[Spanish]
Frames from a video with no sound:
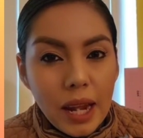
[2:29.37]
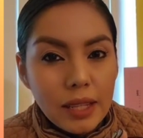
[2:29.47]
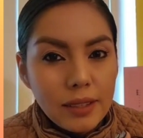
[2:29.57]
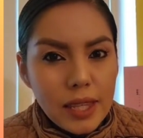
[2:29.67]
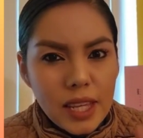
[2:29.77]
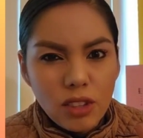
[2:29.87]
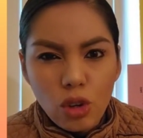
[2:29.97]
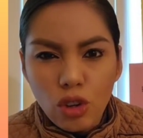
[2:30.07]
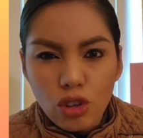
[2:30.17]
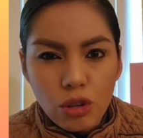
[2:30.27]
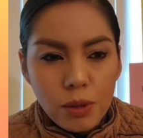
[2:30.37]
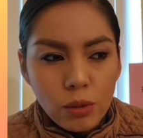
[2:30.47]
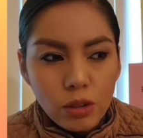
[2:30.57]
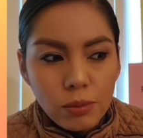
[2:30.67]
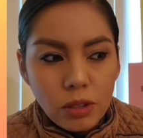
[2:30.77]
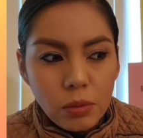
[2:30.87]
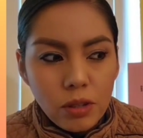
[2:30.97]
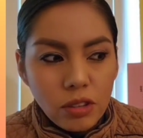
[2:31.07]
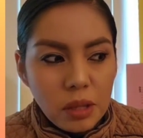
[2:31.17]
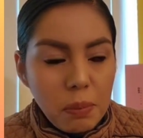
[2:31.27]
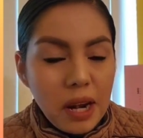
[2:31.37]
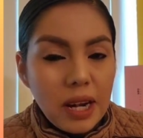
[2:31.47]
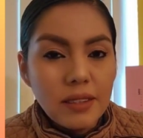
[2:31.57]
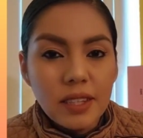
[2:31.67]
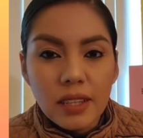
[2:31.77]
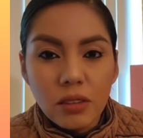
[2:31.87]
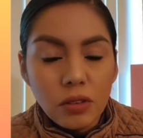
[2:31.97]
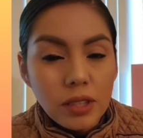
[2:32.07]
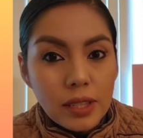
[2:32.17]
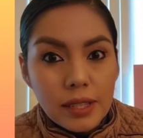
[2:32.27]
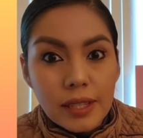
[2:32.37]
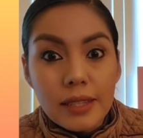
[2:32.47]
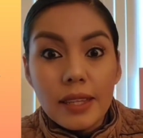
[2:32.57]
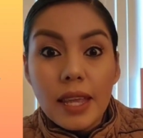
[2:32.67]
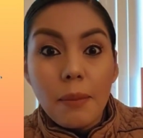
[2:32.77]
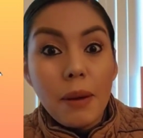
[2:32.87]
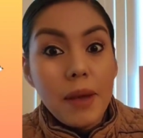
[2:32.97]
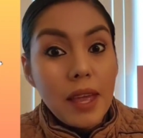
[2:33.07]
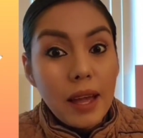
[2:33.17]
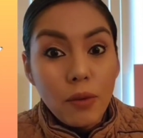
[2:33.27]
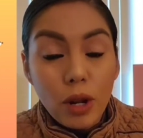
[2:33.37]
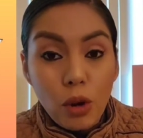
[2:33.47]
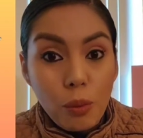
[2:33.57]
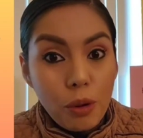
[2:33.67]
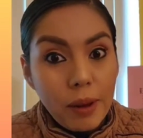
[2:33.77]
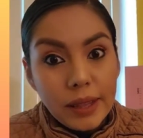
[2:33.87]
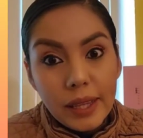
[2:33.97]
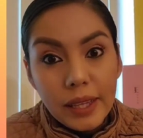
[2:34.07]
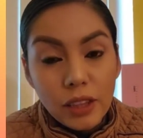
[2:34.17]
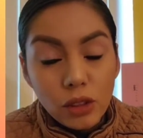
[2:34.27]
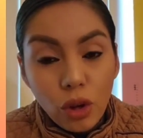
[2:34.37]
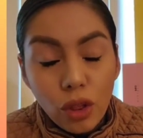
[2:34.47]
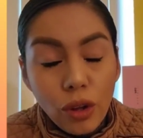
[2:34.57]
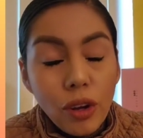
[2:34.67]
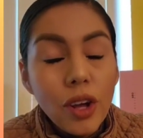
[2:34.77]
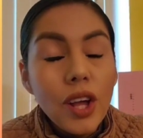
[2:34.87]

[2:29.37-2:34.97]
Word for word: a las 10 con 8 minutos más o menos y para las 10, 14, 10, 15 ya me había llegado el comprobante de todo.